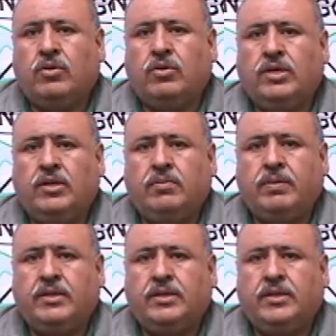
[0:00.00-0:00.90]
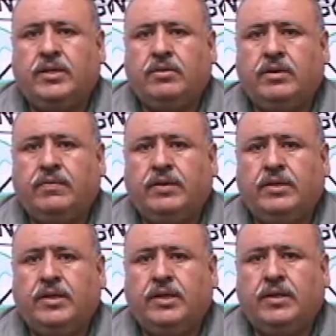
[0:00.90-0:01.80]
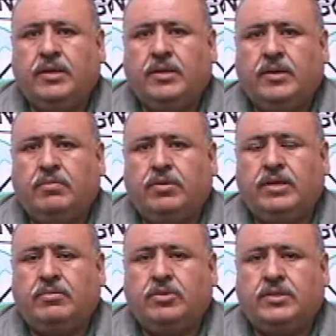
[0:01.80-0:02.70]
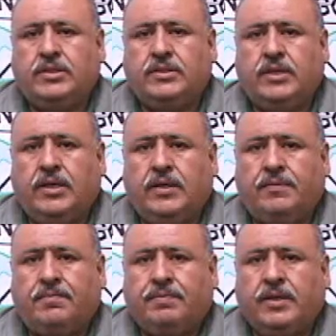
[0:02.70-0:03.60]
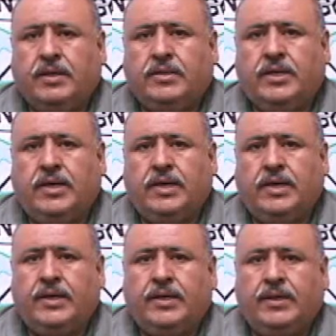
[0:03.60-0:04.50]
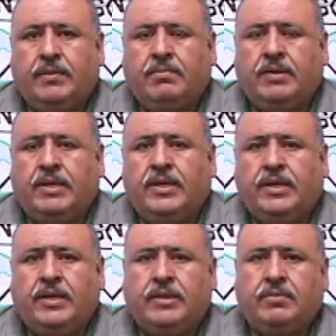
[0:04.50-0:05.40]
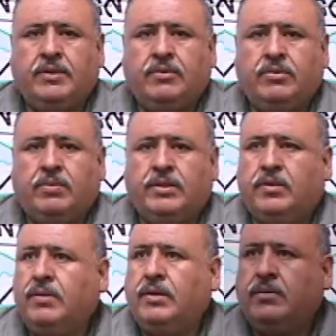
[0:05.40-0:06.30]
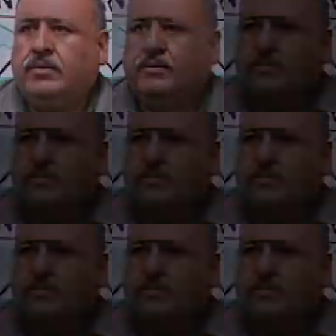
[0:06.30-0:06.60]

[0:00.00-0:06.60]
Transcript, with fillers: cogido parte de ello a fin de que podamos este, ya manejar el tema de nuestro plan de gobierno.